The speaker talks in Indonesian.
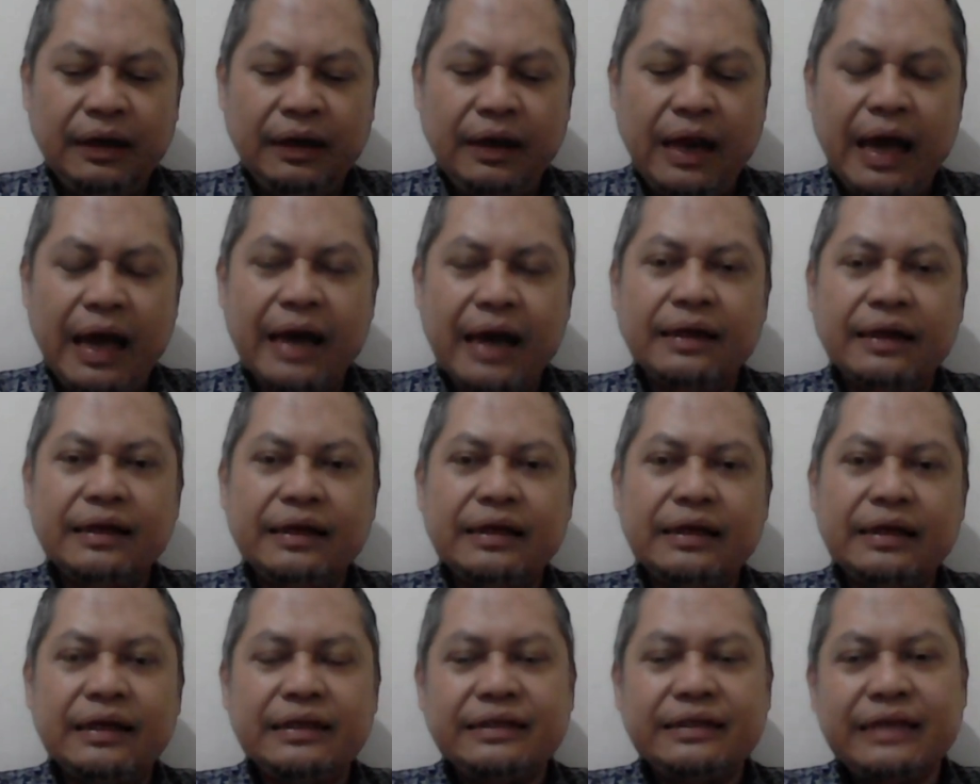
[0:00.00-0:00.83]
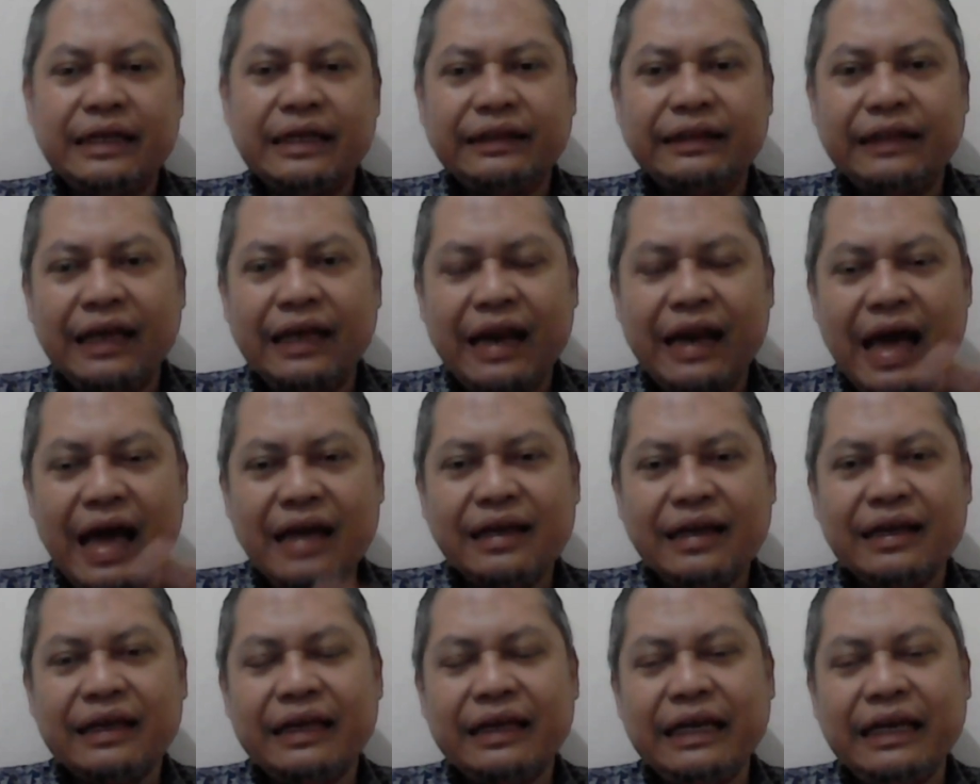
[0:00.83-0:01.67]
nah
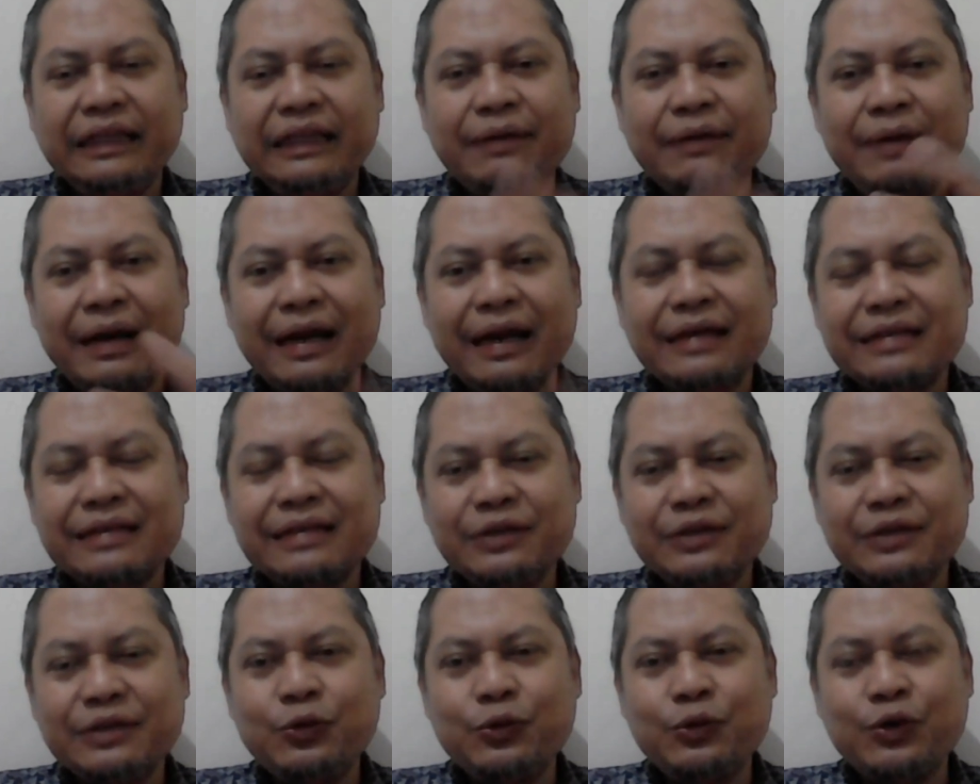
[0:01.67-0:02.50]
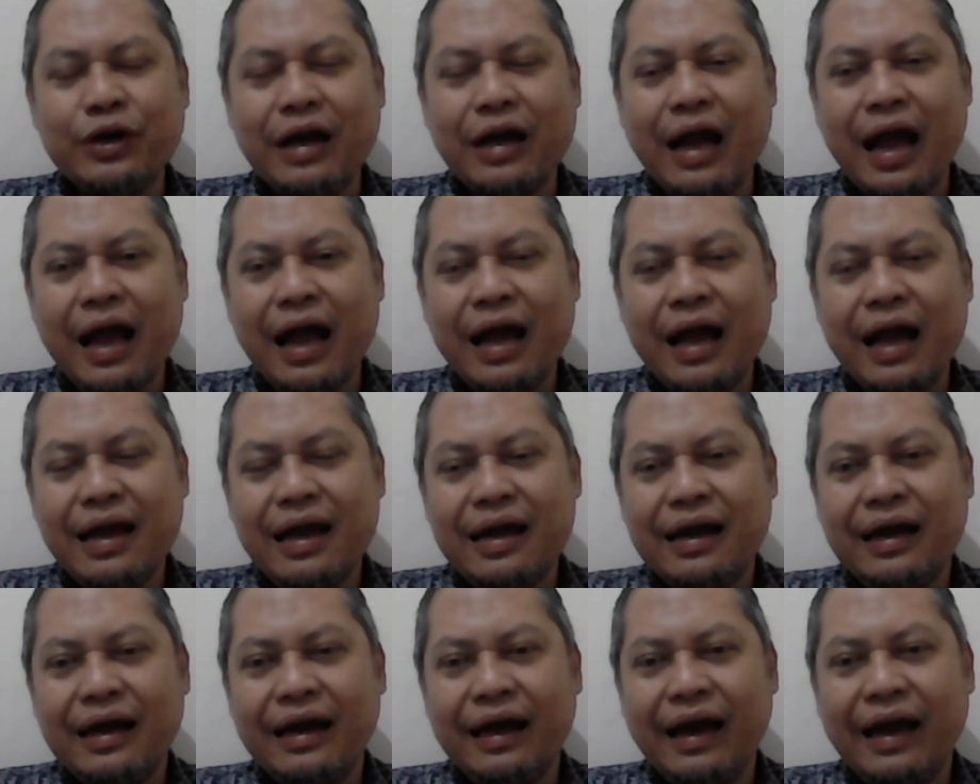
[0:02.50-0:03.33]
setelah kita merasa
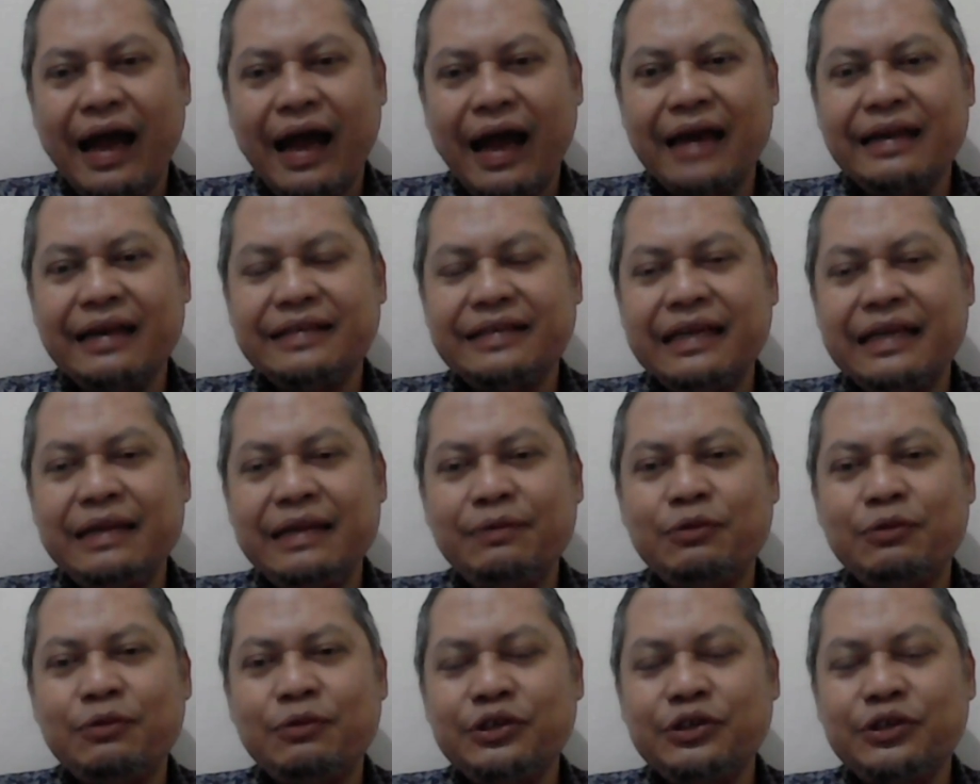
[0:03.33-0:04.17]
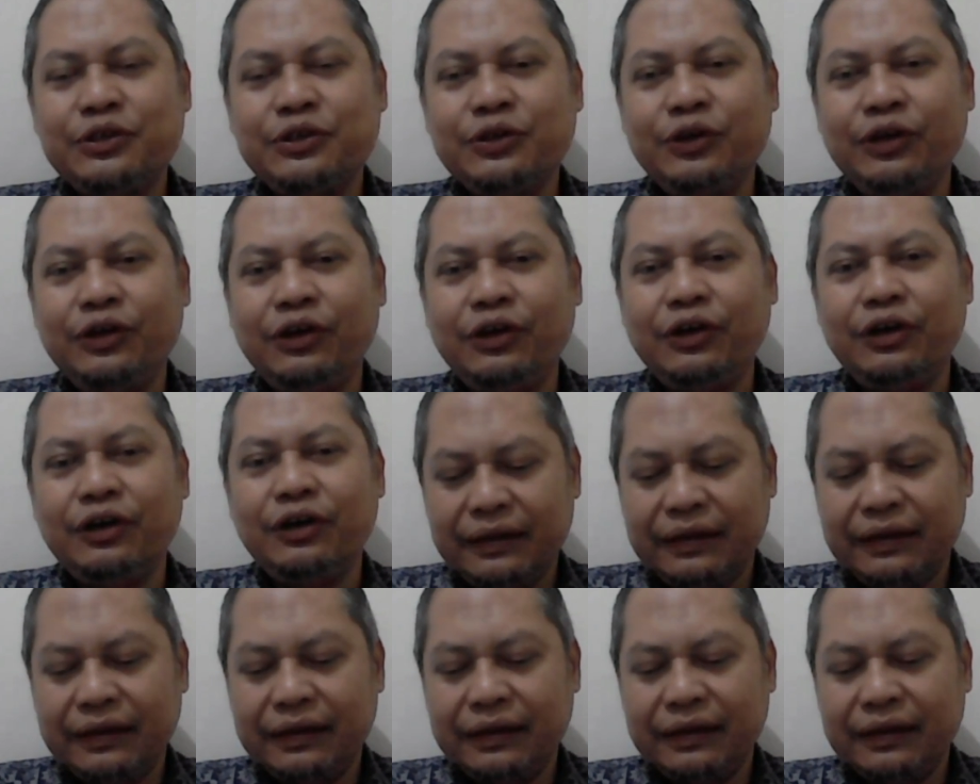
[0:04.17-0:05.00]
suka ah di sini muncul